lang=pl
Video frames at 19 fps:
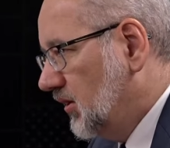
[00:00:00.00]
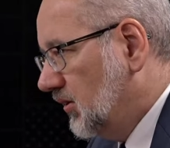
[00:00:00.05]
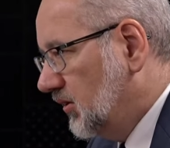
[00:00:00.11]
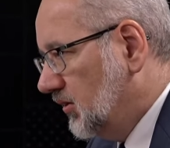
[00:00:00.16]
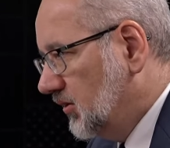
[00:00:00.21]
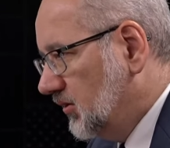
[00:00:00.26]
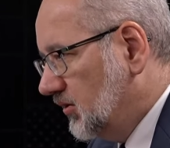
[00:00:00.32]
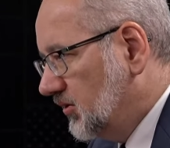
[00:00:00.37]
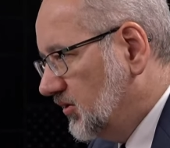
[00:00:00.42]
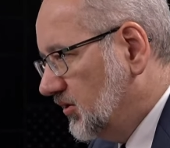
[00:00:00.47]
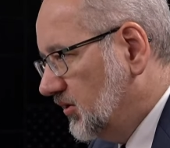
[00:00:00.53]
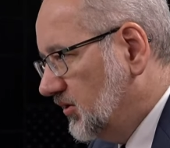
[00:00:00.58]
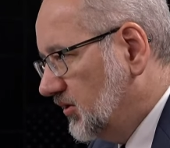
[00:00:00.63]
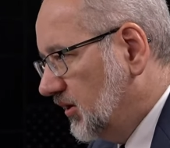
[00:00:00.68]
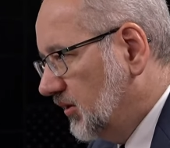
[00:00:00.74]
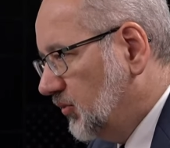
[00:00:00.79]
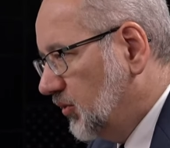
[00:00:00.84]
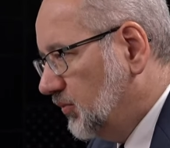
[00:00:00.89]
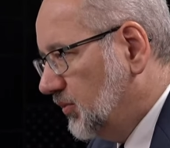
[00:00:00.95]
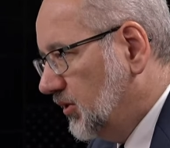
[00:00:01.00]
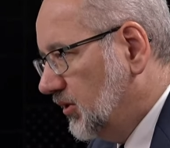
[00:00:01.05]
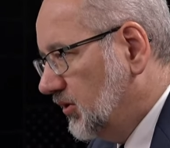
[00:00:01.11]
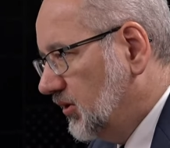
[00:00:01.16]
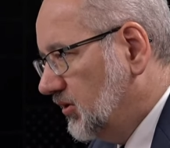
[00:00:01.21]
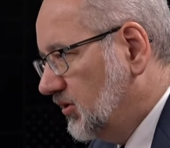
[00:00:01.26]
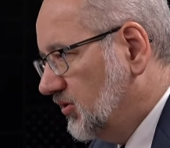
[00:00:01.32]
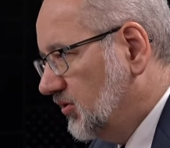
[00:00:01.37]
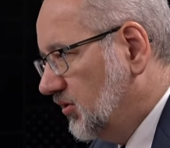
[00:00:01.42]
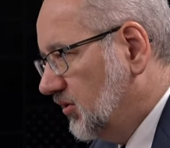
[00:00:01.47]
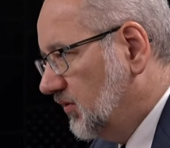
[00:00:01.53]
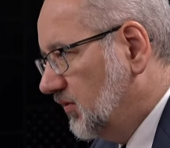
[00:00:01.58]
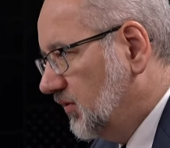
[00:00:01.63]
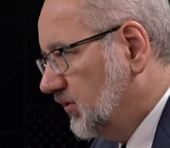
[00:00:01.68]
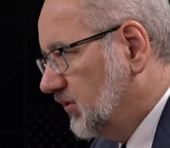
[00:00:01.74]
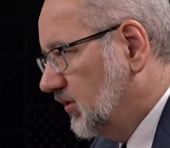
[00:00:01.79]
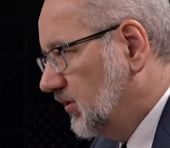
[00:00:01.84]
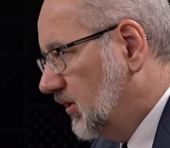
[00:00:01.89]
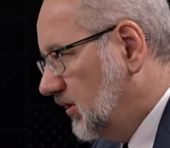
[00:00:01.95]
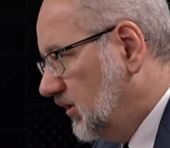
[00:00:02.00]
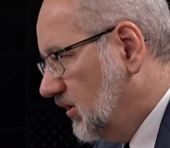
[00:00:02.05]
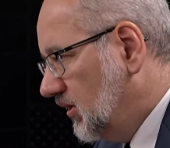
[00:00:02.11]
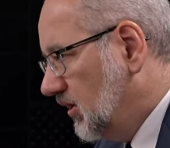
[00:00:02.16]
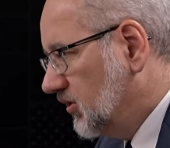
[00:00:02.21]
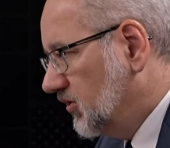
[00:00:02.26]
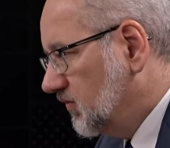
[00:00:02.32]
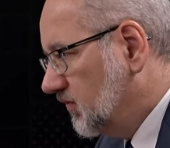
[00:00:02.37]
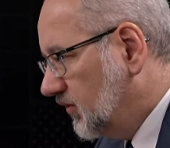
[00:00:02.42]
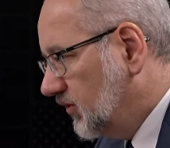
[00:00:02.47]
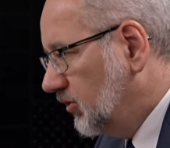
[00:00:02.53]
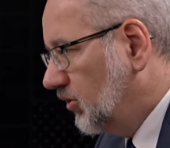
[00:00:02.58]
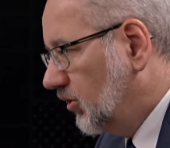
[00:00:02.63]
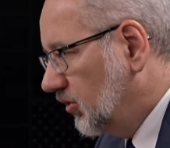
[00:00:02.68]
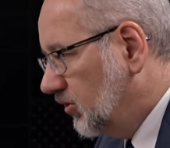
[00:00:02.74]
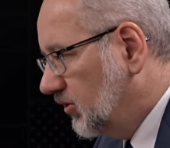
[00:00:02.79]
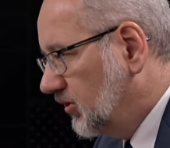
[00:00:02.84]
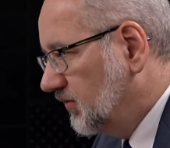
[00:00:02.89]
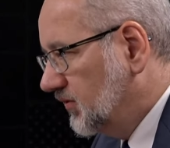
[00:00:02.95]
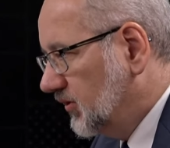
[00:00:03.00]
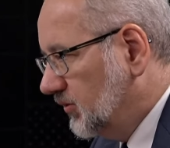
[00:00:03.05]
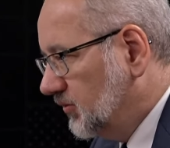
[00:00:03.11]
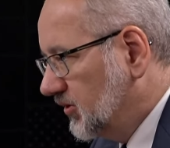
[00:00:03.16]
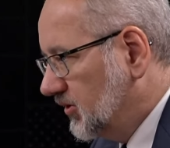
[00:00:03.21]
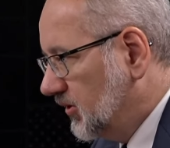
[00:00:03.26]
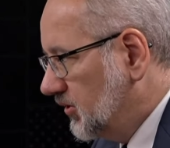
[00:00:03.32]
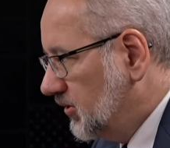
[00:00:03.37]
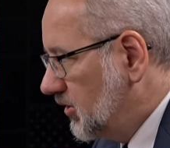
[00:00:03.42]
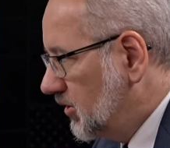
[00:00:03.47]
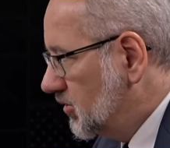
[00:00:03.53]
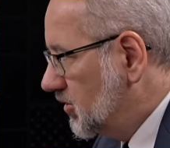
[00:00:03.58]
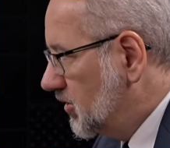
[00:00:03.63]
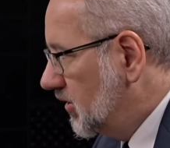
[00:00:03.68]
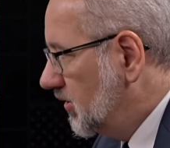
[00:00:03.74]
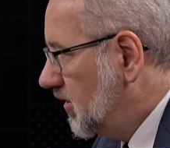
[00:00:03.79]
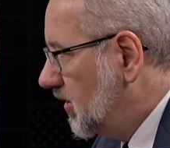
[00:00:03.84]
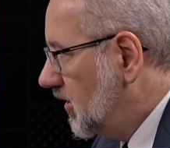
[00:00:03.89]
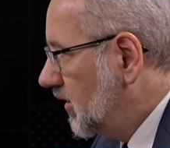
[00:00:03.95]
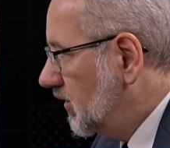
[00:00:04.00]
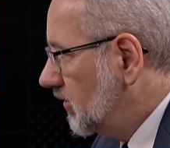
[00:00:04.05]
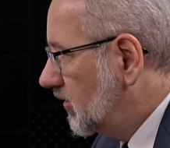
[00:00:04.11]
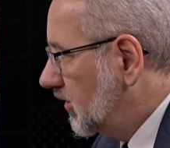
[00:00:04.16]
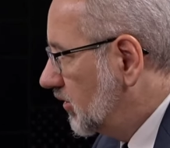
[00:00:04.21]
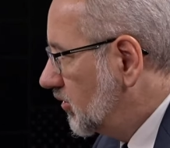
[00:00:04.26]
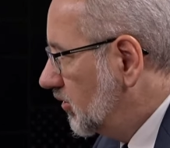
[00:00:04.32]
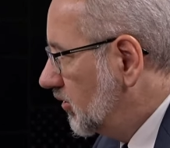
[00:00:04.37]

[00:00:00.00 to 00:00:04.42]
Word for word: e, system opieki zdrowotnej jest wydolny w tym sensie, że te